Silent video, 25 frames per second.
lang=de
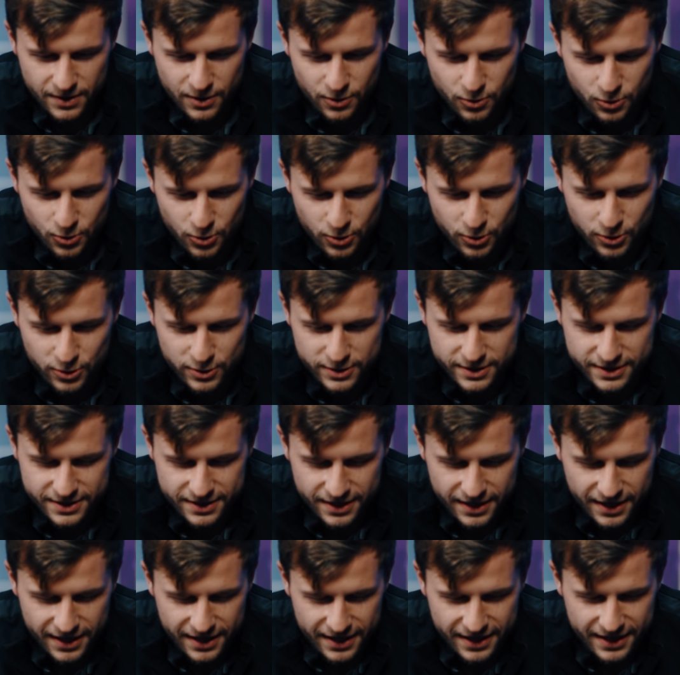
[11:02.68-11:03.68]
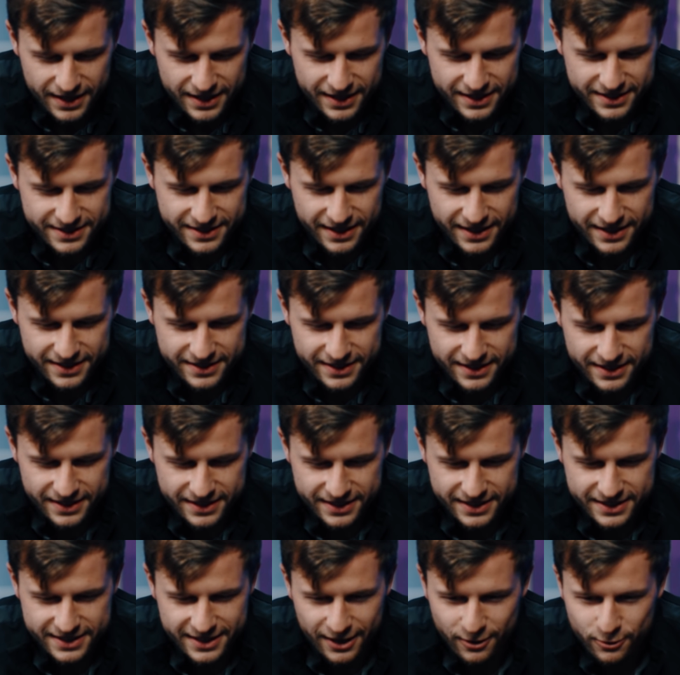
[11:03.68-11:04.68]
und da ist er
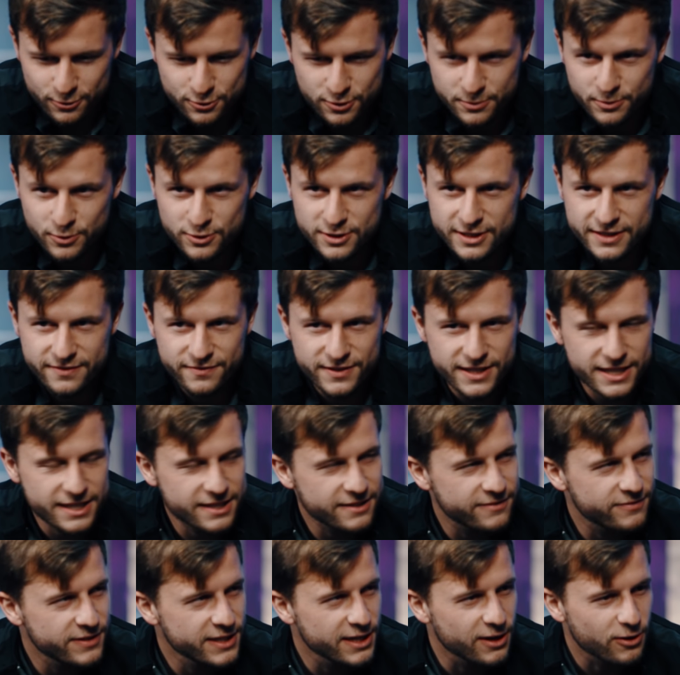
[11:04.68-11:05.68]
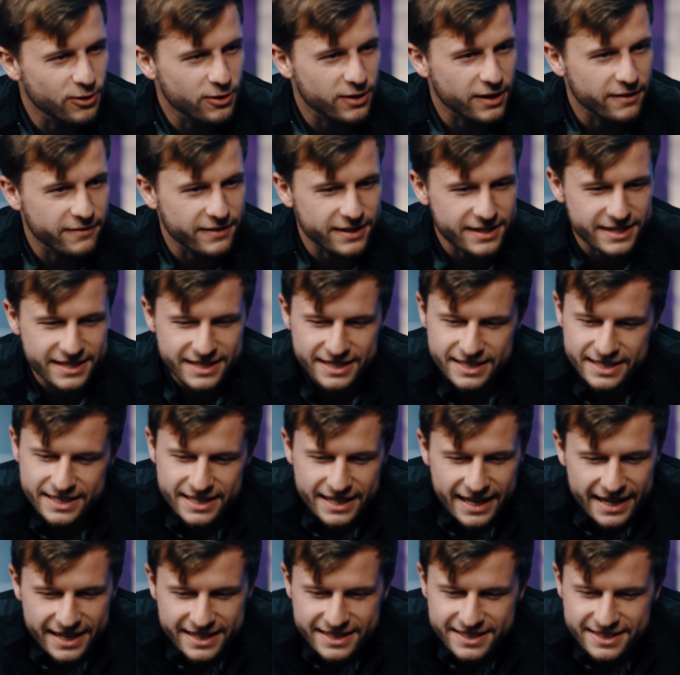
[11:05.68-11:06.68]
genauso motivierend wie auch, aber
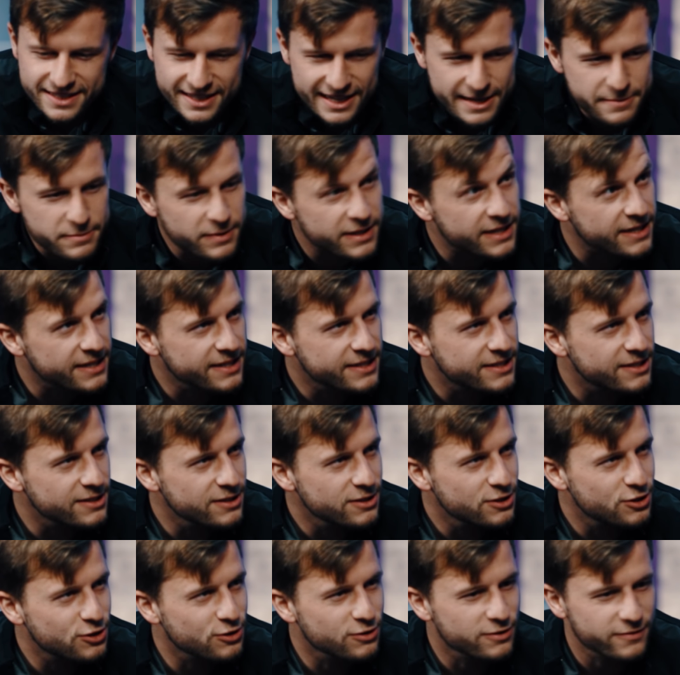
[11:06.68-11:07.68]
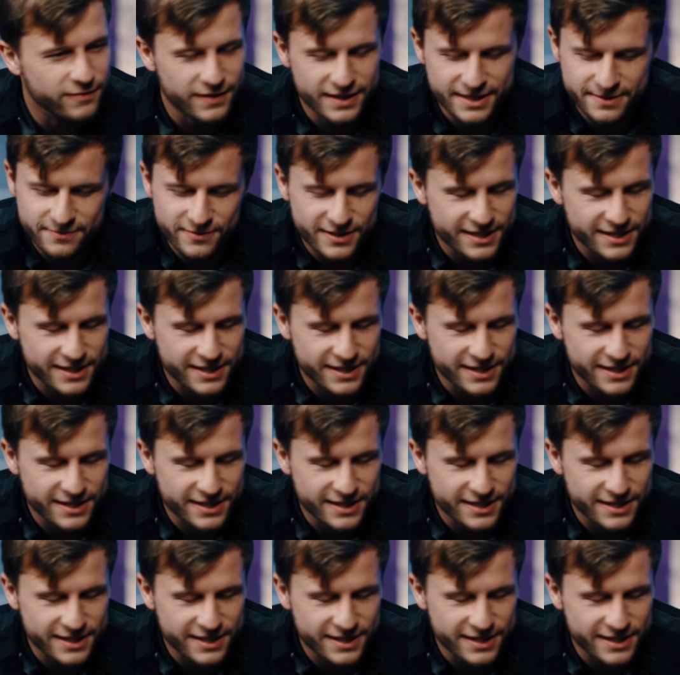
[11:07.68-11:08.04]
extrem kritisch und wenn ihm